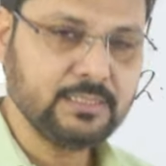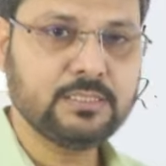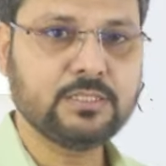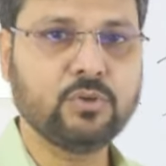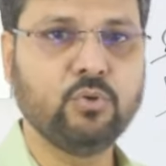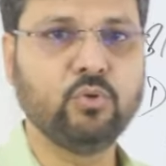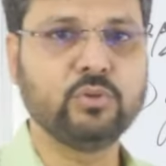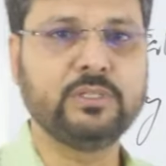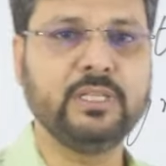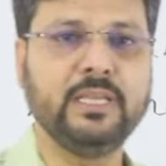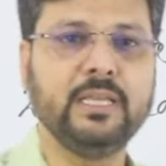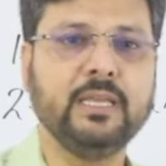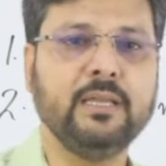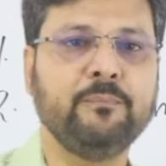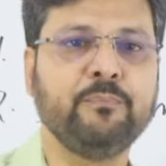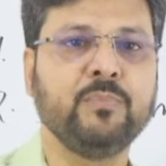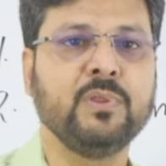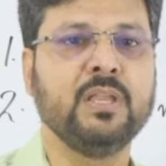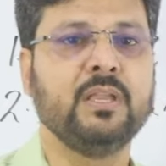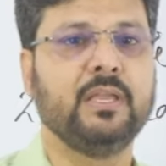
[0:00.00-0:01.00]
गेम्स होते
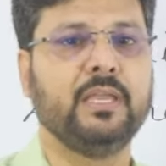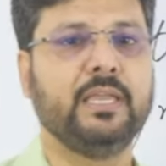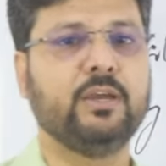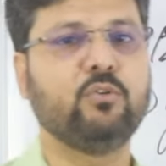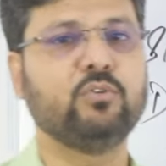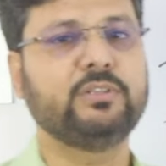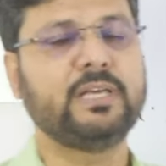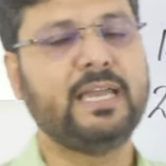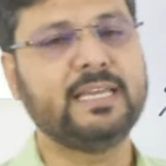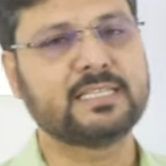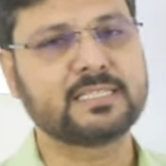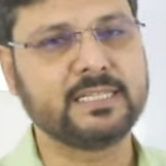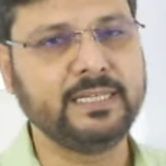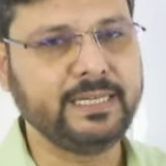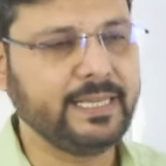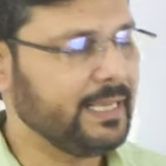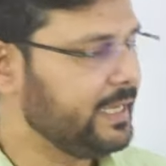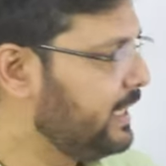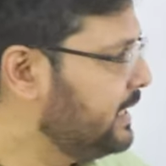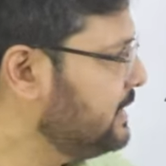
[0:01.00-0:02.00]
हैं एक होता है
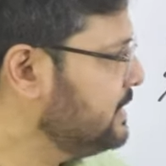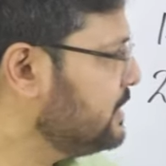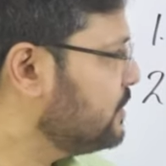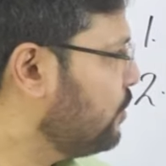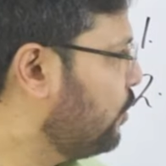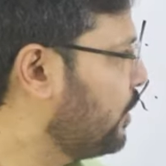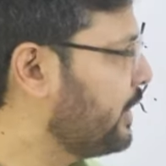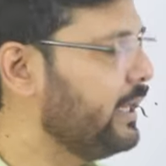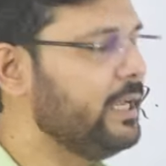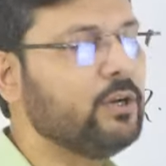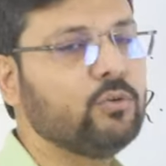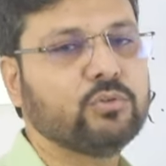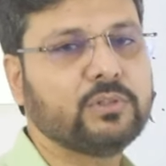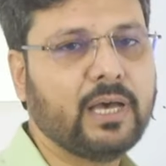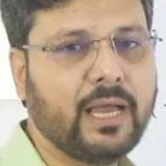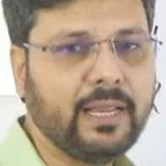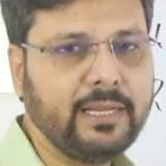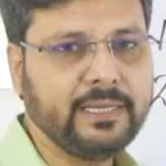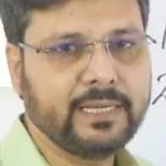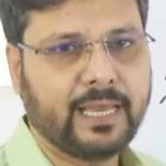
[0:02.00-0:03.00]
स्टेटिक गेम्स और एक
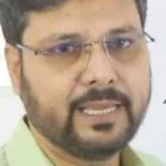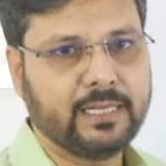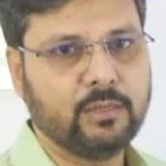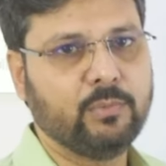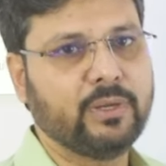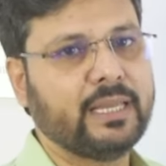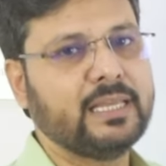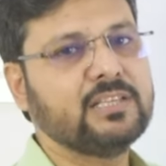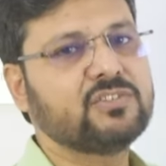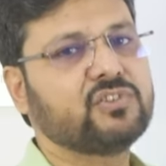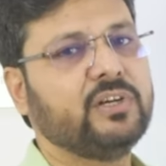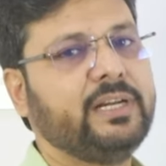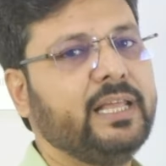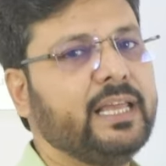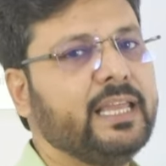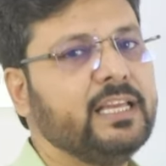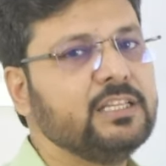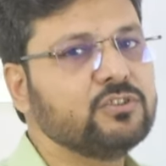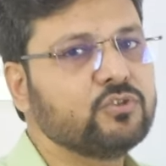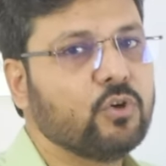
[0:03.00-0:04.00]
होता है डायनामिक
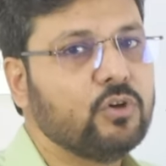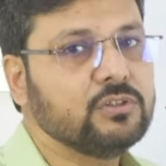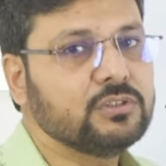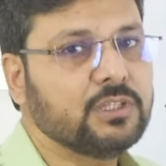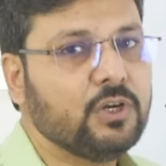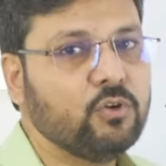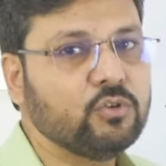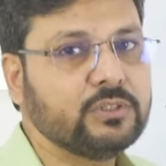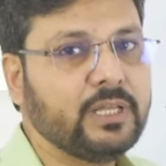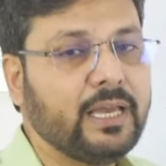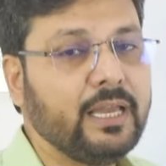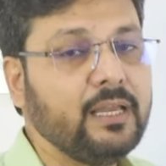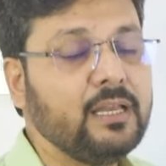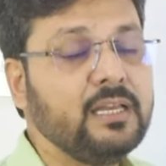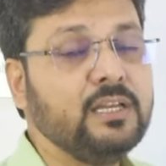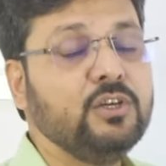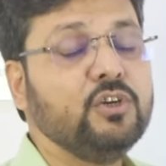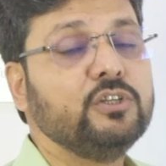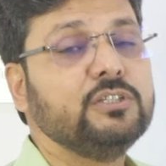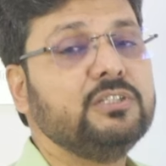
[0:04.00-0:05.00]
स्टेटिक गेम्स कौन सा होता है
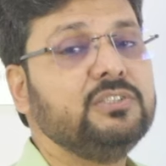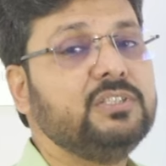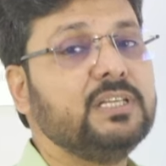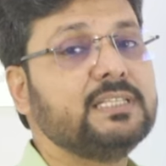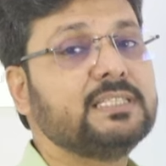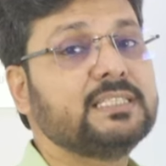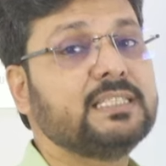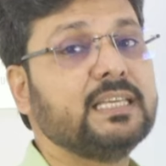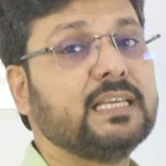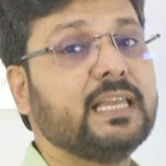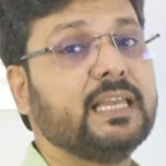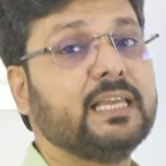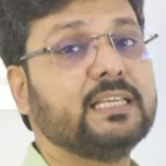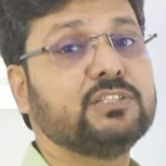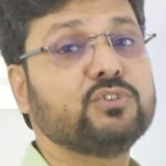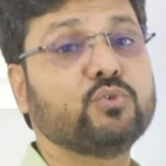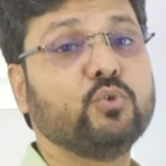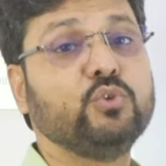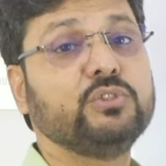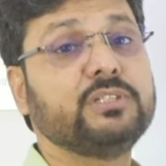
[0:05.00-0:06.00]
जिससे
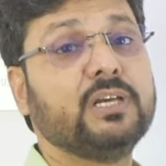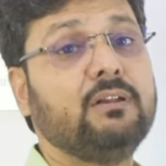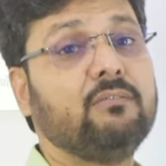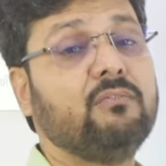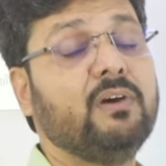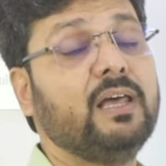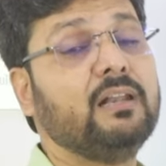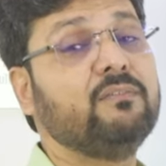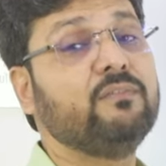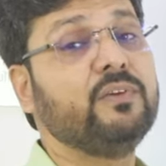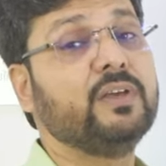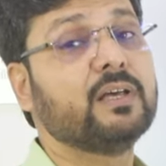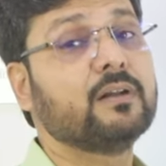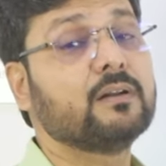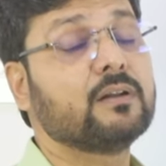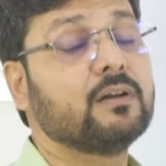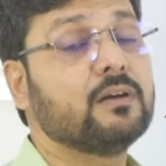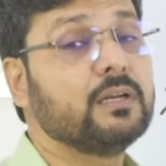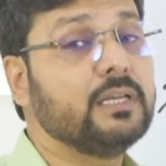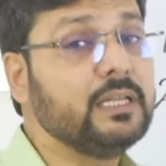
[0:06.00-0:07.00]
के सोशल
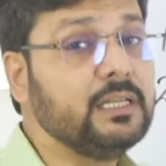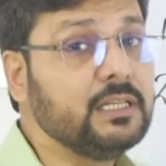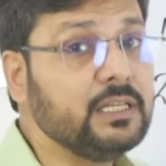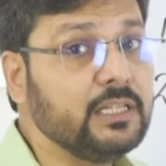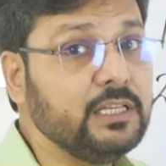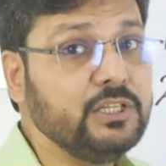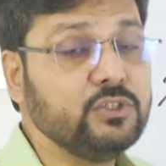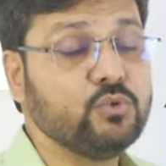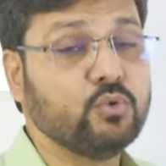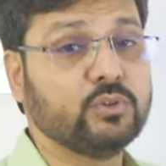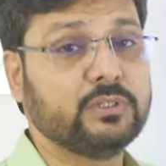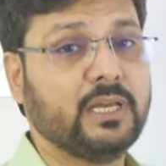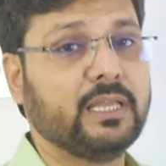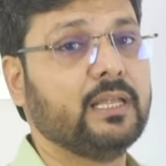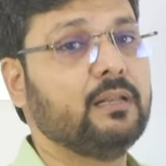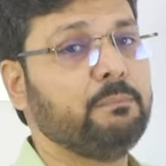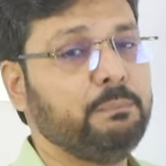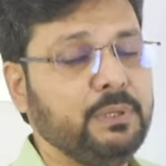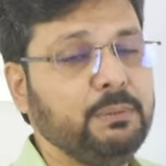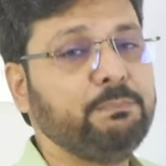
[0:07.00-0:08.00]
वेलफेयर इंक्रीज होता
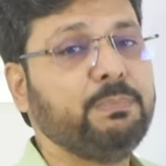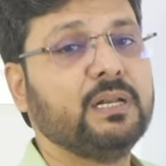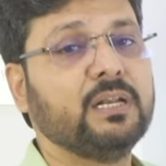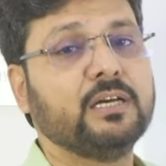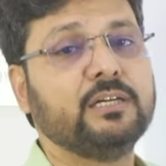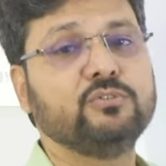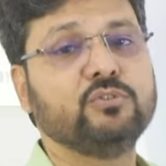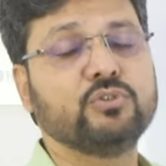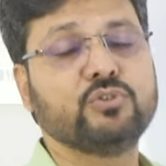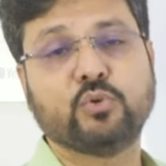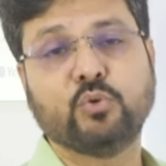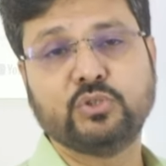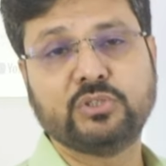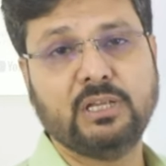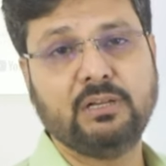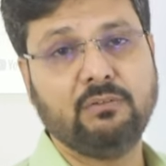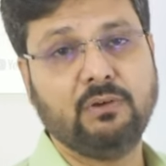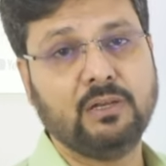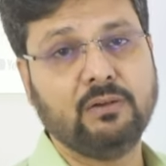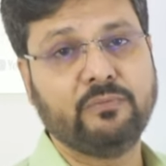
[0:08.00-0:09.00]
है यानी पीपल का जो
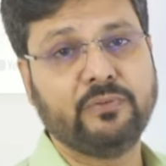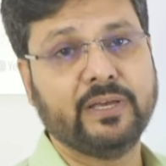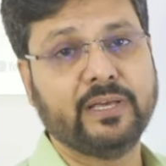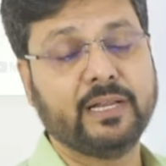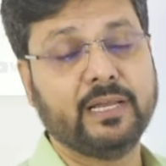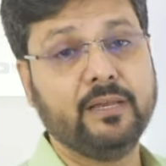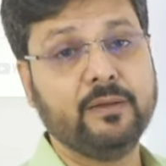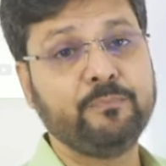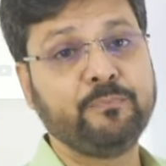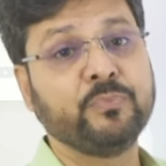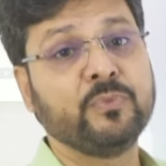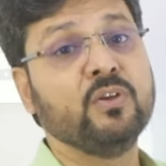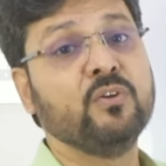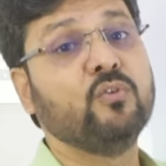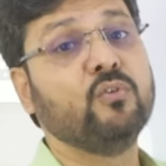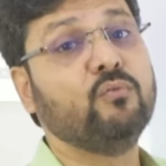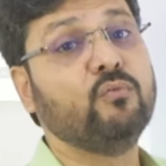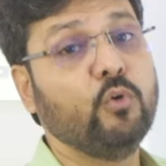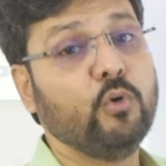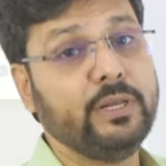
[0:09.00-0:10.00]
सोशल वेलफेयर है
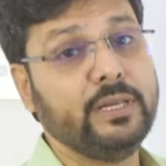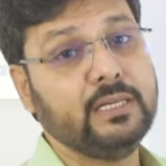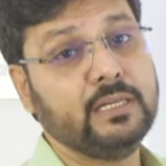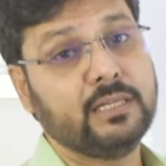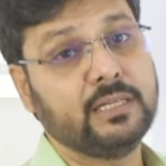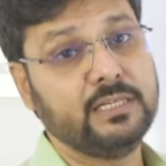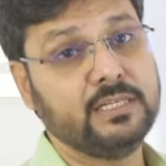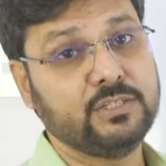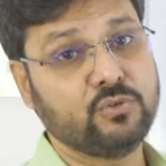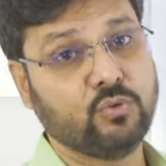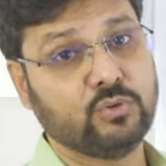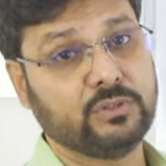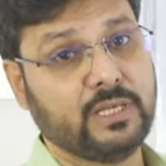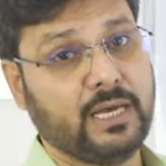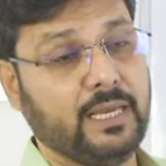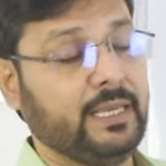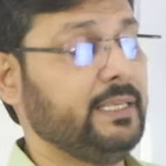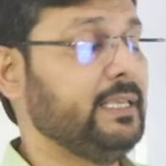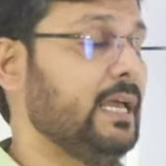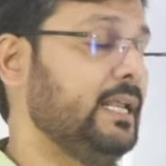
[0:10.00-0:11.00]
वो इंक्रीज
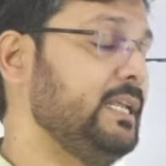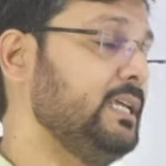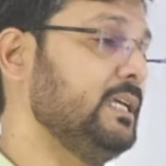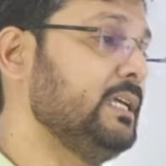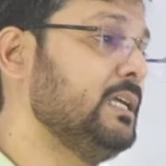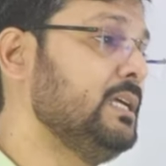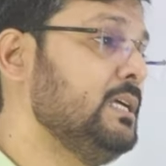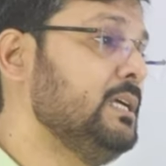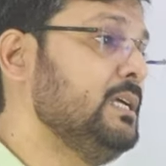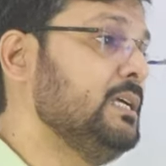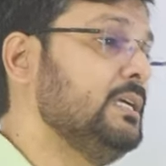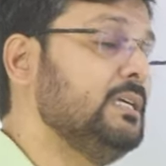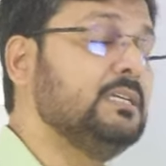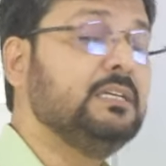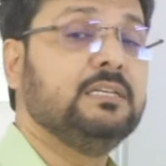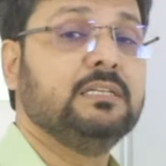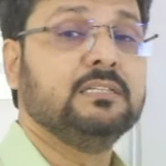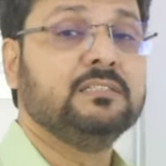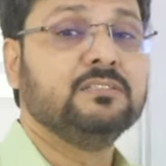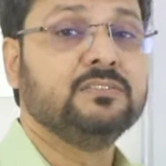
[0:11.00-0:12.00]
होता है यानी
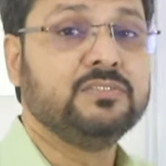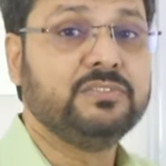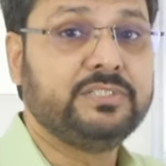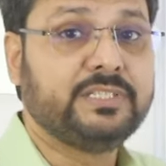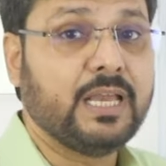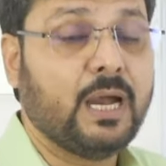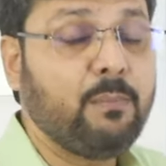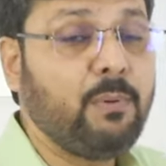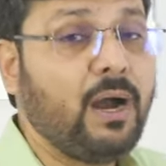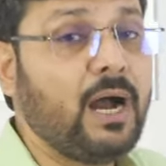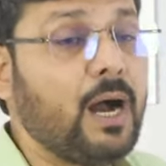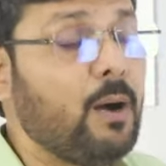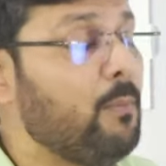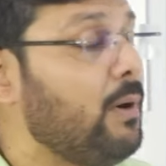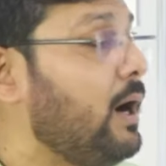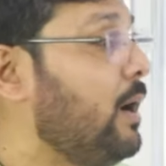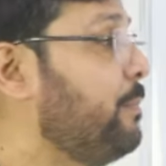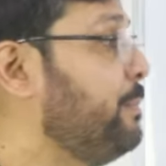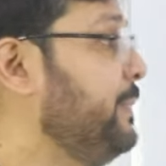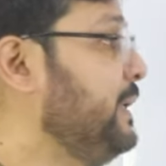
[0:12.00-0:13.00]
जब
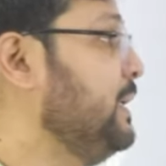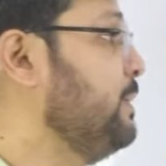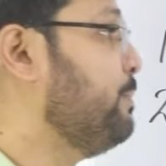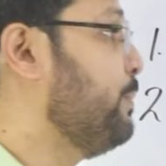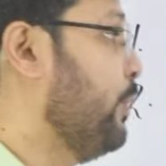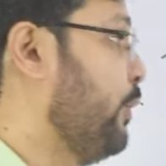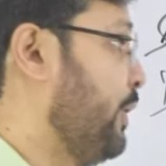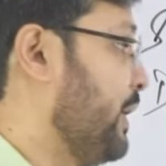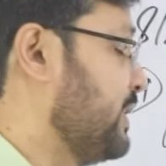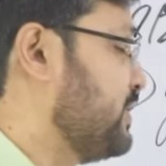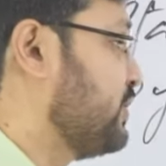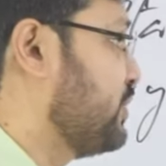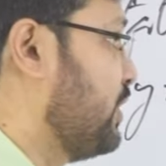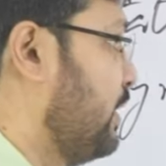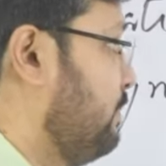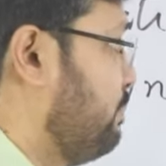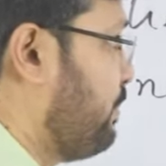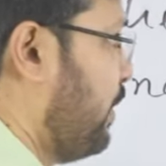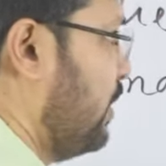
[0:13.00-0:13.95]
हम अपनी प्रोडक्शन